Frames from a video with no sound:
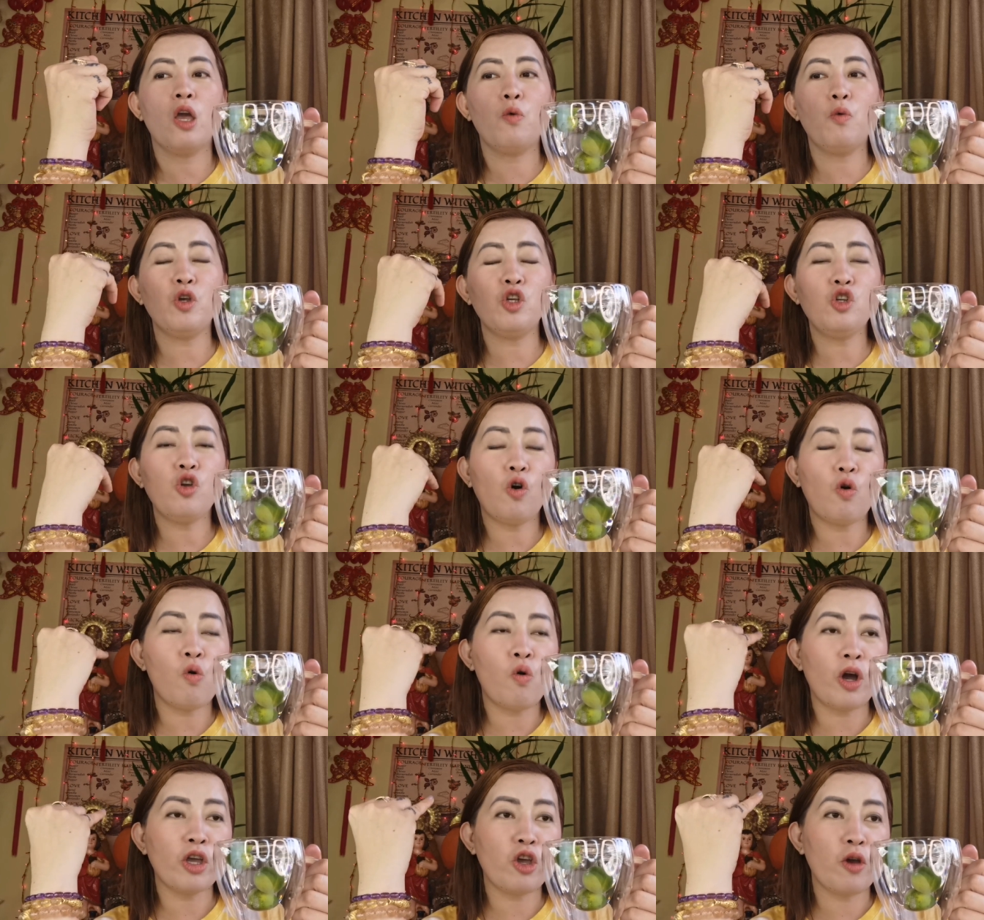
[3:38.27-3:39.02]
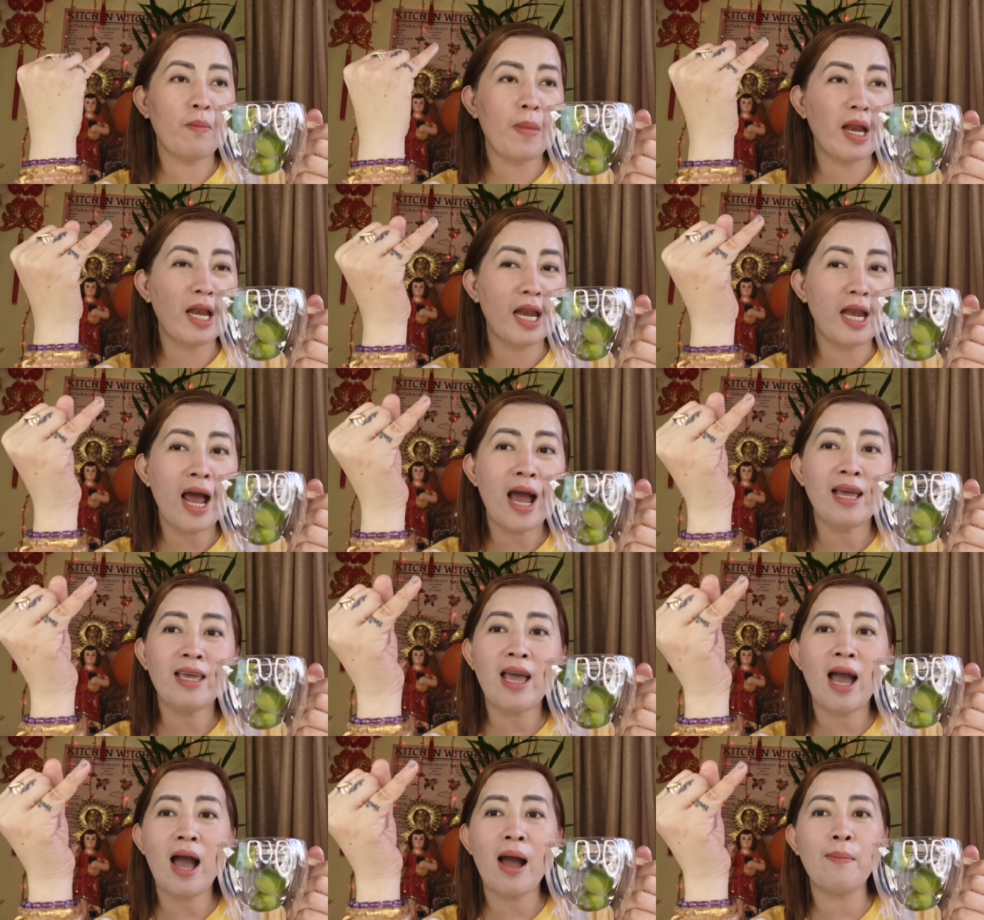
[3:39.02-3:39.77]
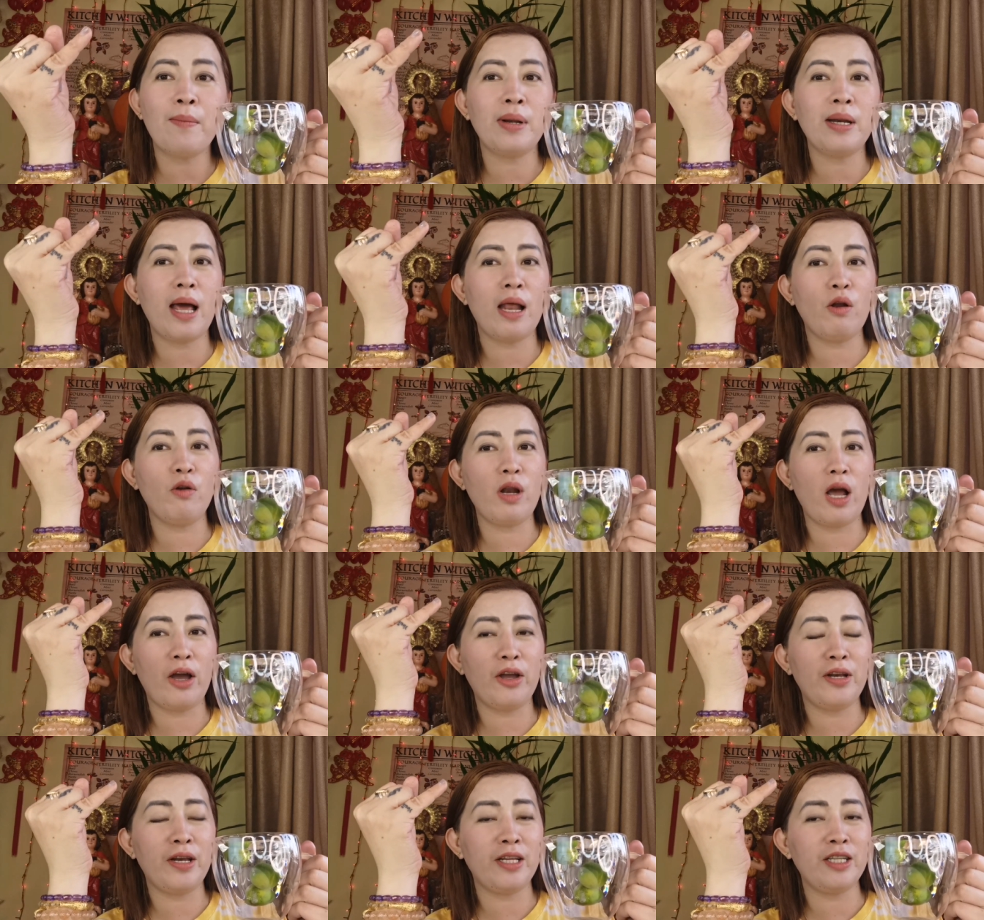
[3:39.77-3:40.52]
I-wish nyo kung kayo mananaya, manalo
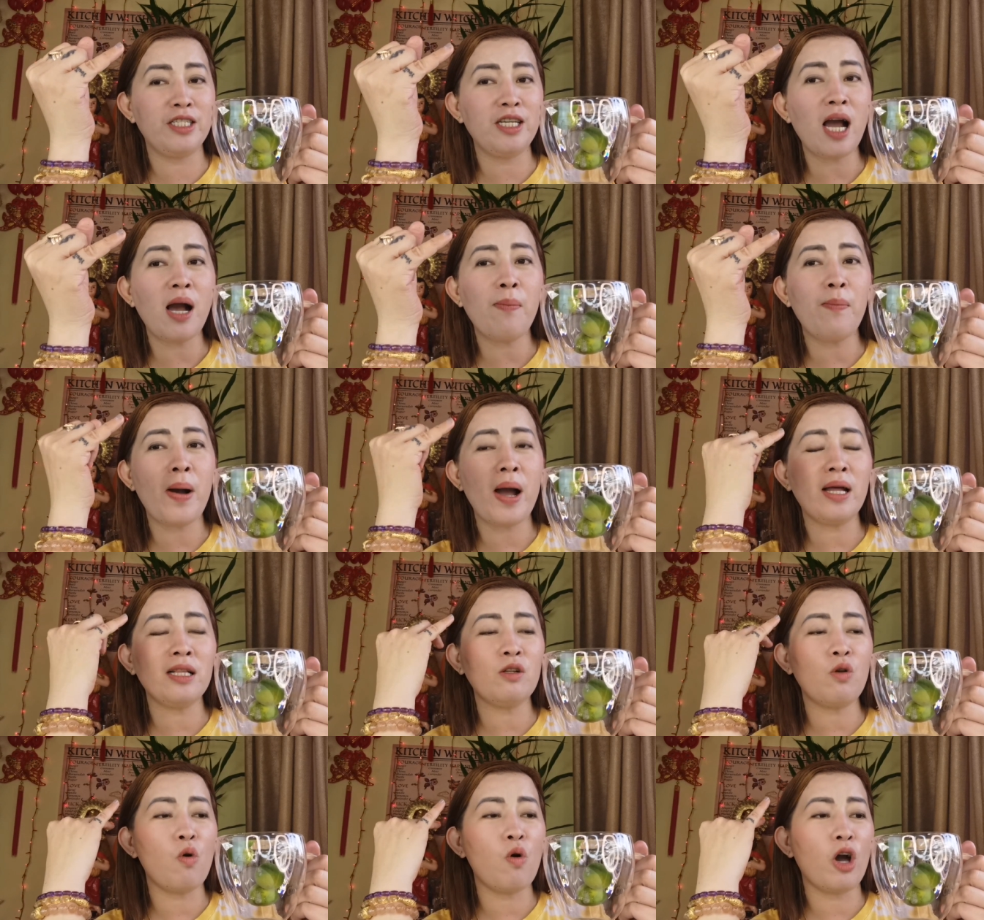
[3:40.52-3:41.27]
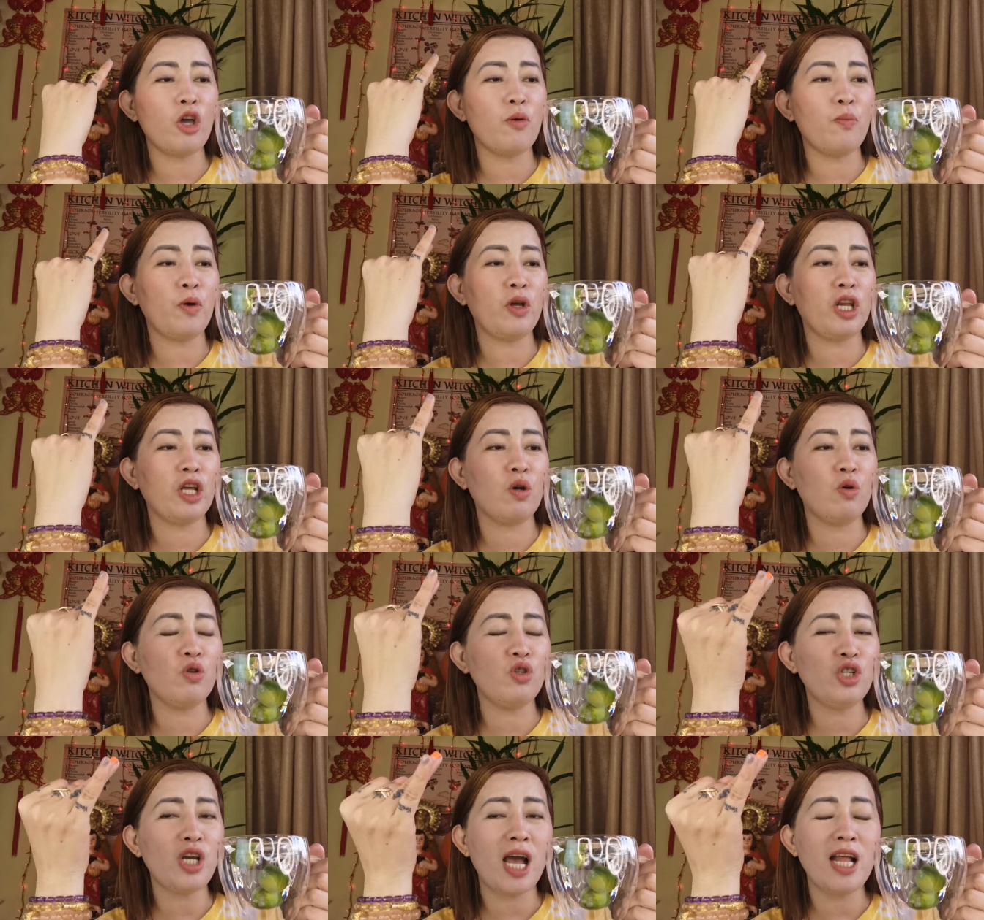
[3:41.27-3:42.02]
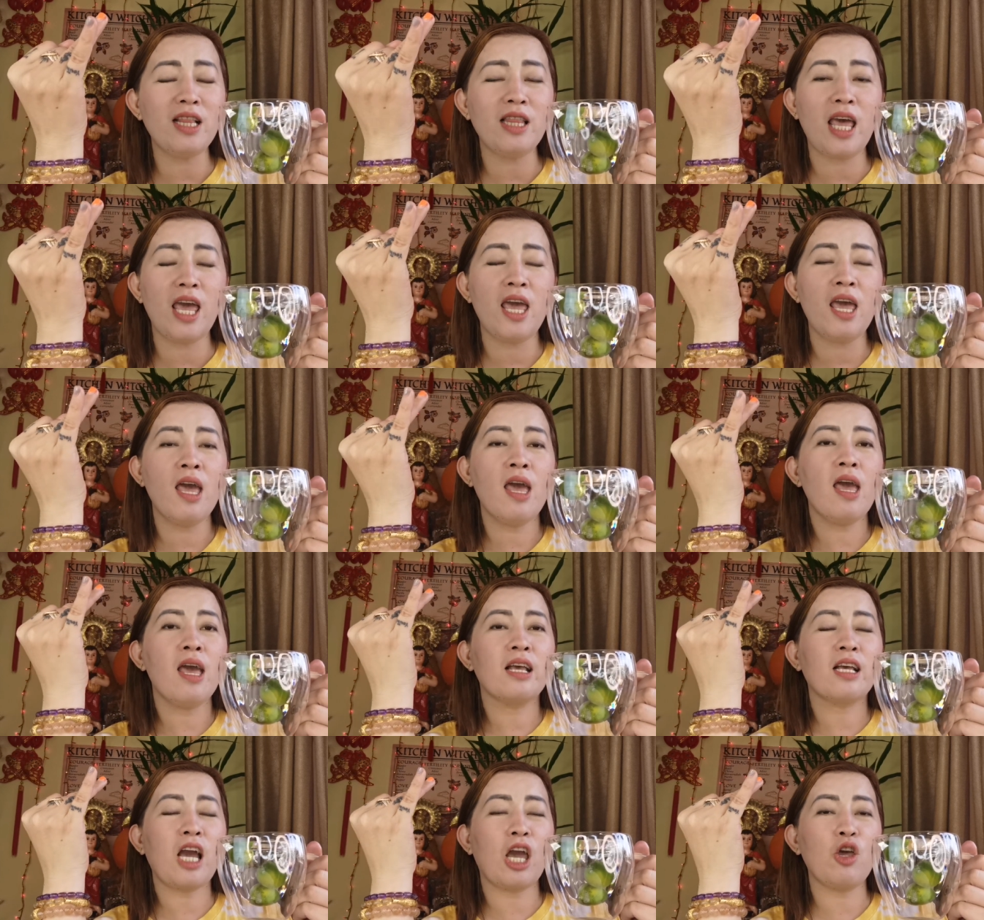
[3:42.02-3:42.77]
na kayo ng jackpot, kung kayo po yung negosyante,
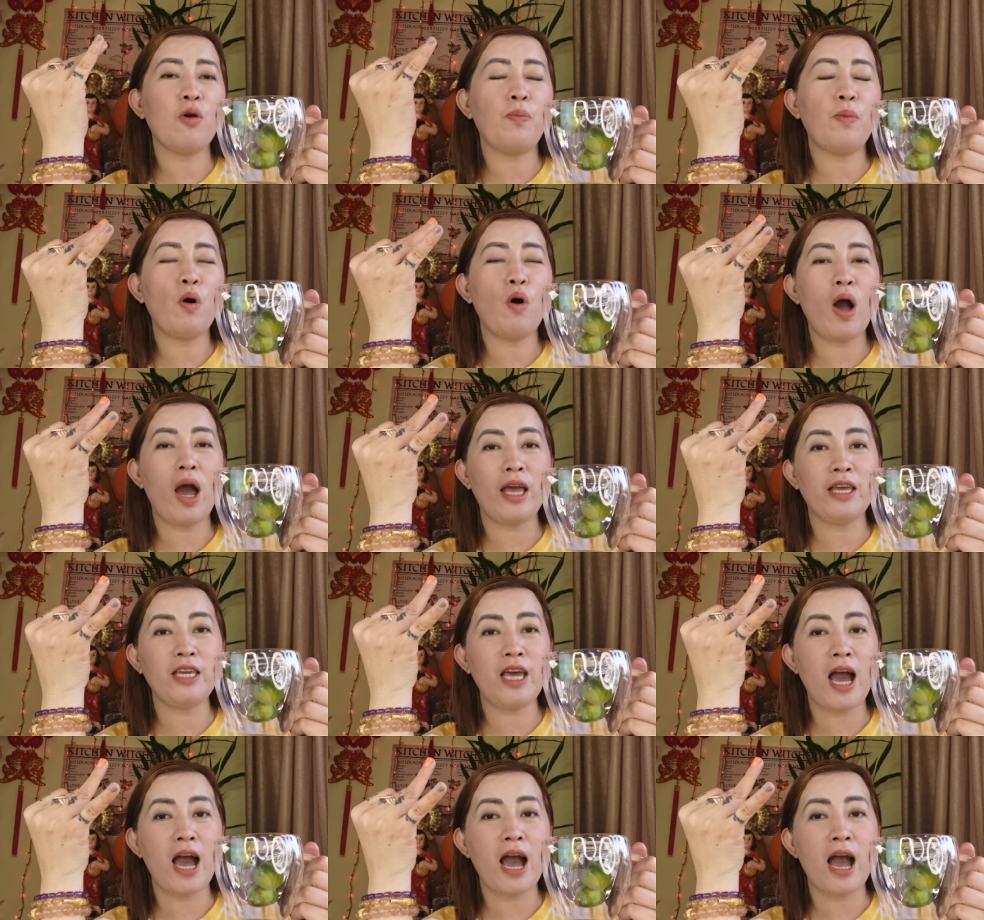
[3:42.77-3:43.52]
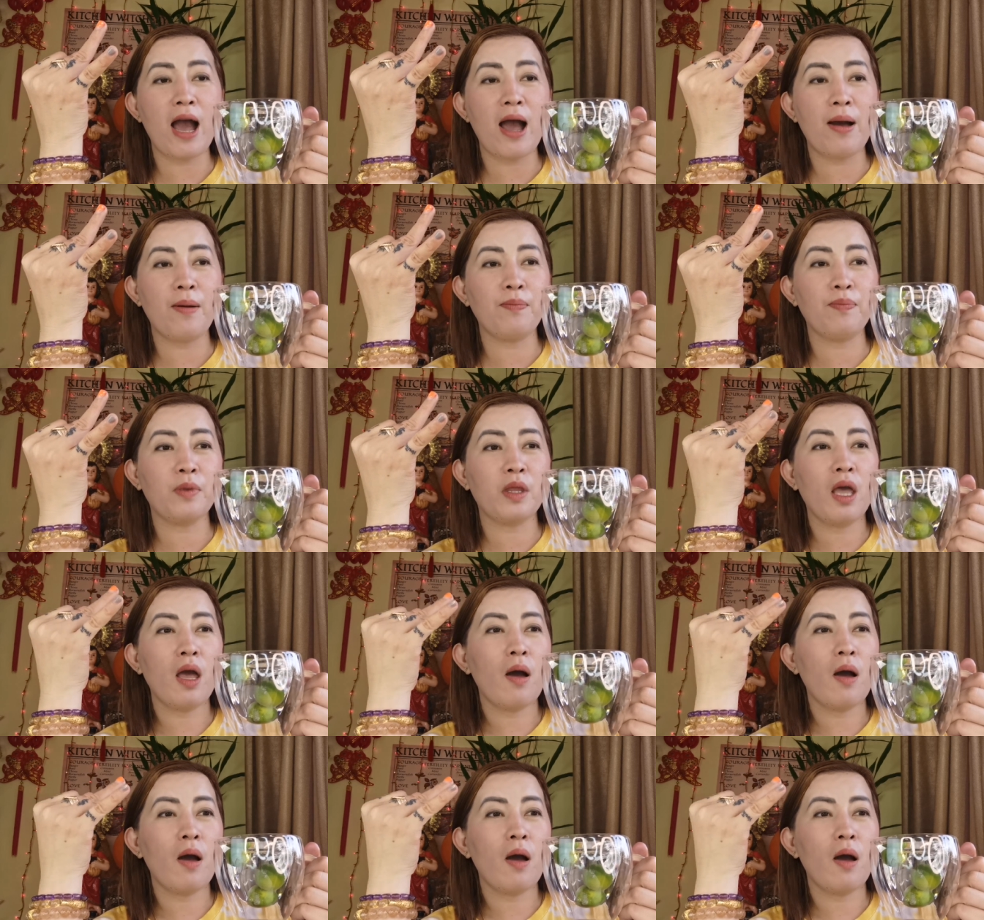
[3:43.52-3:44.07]
kayo po ay um,